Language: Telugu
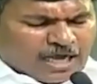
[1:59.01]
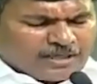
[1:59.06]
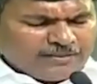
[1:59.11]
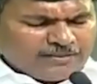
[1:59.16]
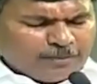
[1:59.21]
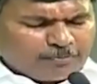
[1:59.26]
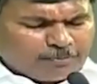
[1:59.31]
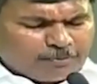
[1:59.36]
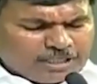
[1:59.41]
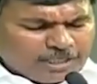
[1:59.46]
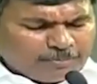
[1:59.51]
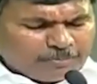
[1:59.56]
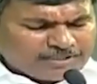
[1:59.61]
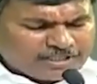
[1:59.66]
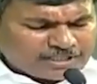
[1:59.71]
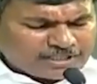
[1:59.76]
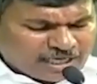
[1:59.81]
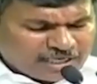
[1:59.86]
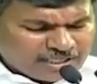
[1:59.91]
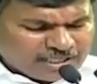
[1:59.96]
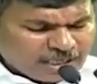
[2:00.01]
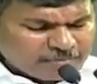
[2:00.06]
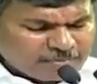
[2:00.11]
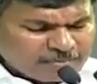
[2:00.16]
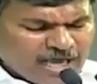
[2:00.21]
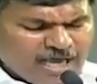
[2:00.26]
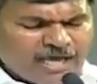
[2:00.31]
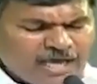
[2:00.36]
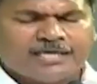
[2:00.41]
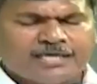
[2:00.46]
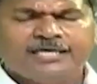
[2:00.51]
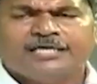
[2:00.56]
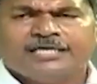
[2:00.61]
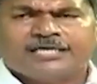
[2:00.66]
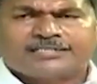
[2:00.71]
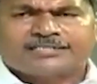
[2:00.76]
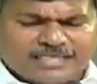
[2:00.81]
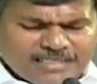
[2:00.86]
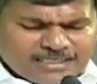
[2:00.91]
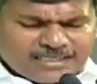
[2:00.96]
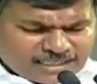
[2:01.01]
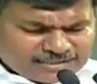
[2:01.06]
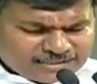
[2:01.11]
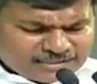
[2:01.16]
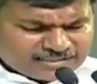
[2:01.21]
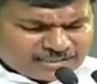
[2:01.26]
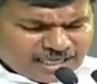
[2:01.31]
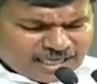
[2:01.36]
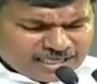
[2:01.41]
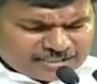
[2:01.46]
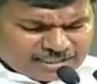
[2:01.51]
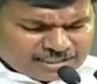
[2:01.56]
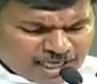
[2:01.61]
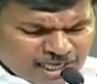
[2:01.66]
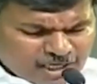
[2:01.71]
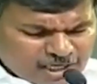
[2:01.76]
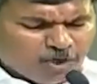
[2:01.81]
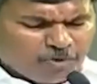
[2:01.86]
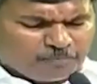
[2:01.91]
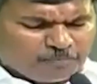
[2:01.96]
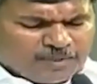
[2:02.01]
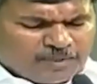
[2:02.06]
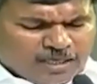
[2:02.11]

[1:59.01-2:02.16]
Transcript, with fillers: అది పుట్టపర్తి కేంద్రంగా శ్రీ సత్యసాయి జిల్లాను